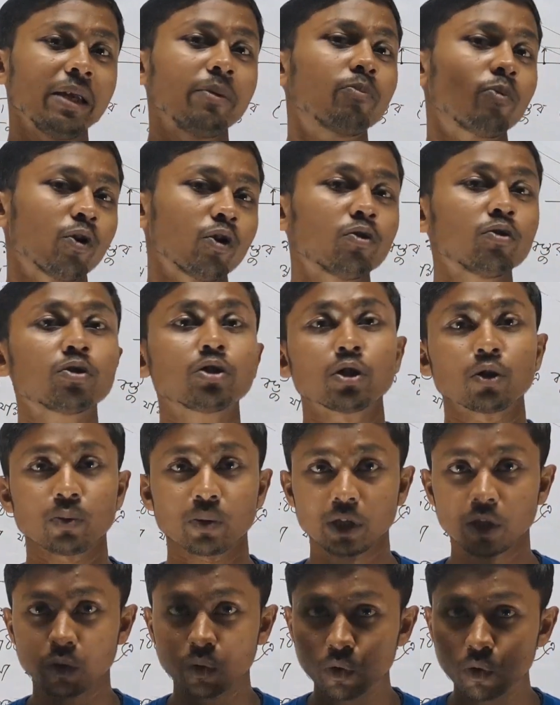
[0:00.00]
এরপরেও হচ্ছে
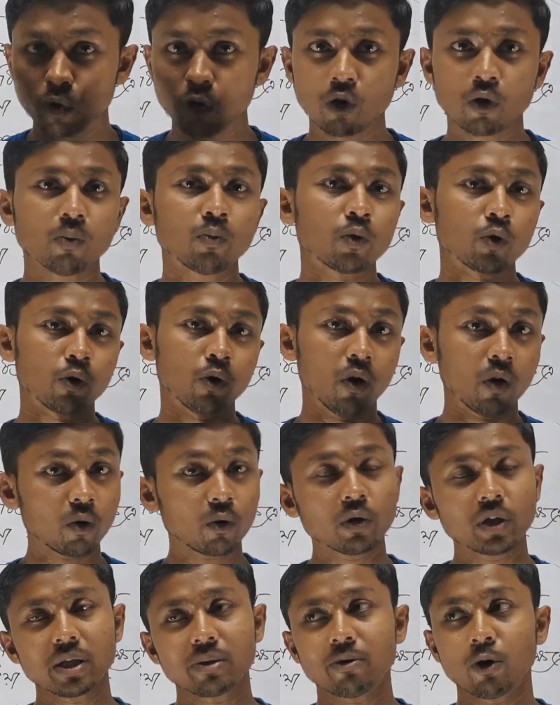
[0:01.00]
তোমাদের কোনো রকম কোনো
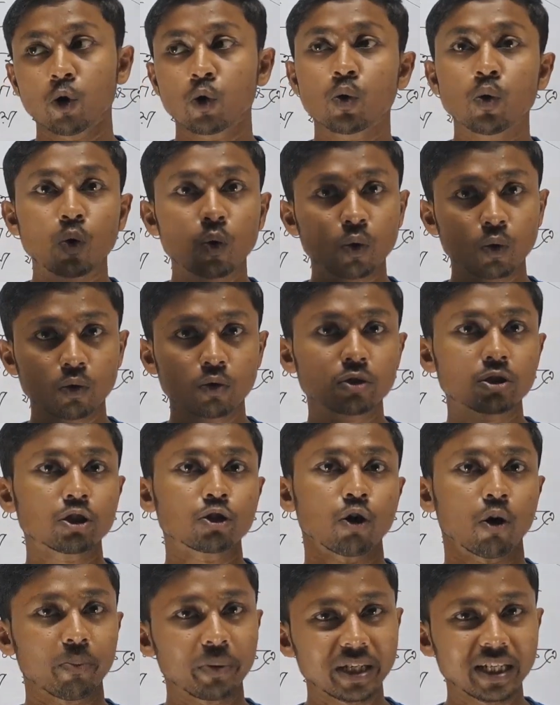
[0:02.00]
অঙ্ক নিয়ে বা অন্য কোনো হচ্ছে
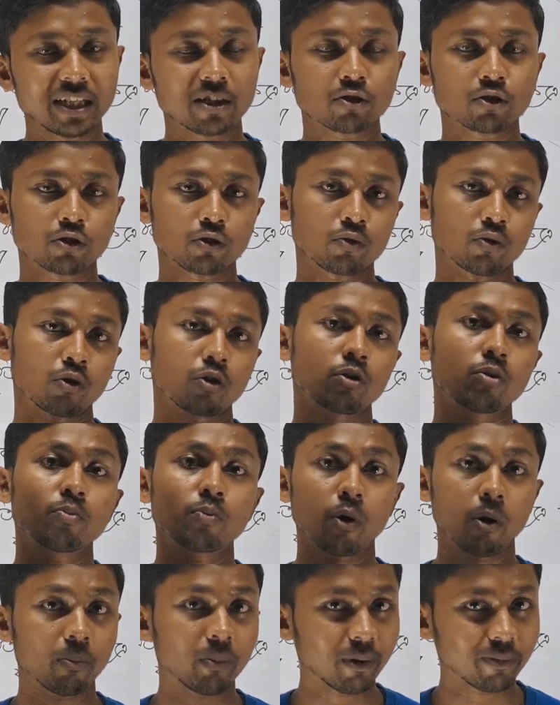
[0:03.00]
টপিক নিয়ে হচ্ছে কোনো রকম
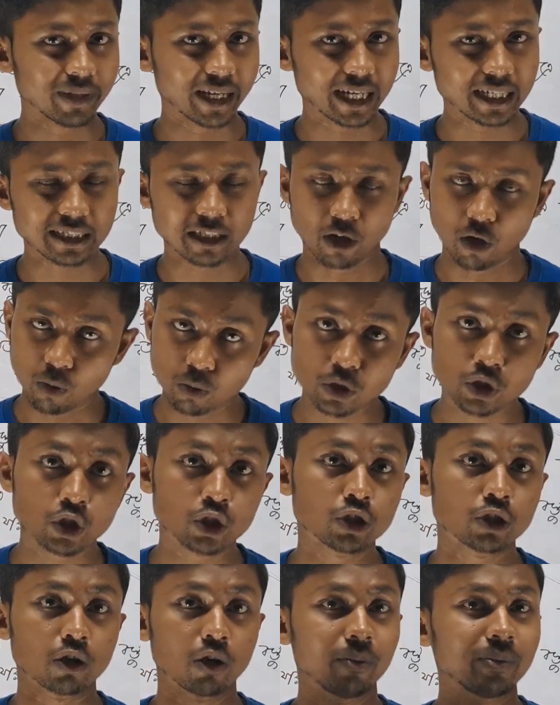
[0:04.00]
প্রবলেম থাকে তাহলে অবশ্যই
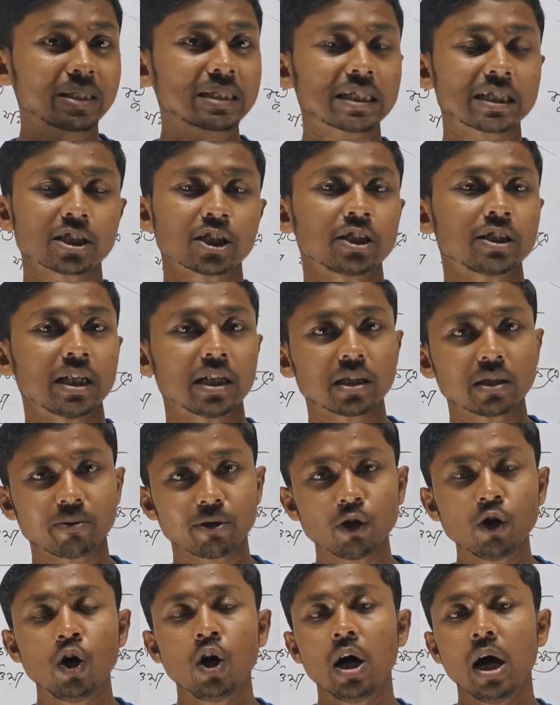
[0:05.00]
হচ্ছে কমেন্ট সেকশনে জানাতে
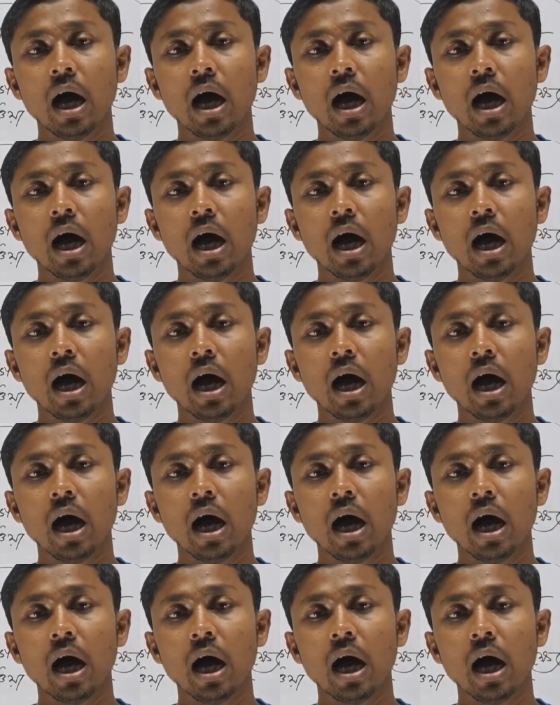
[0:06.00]
পারো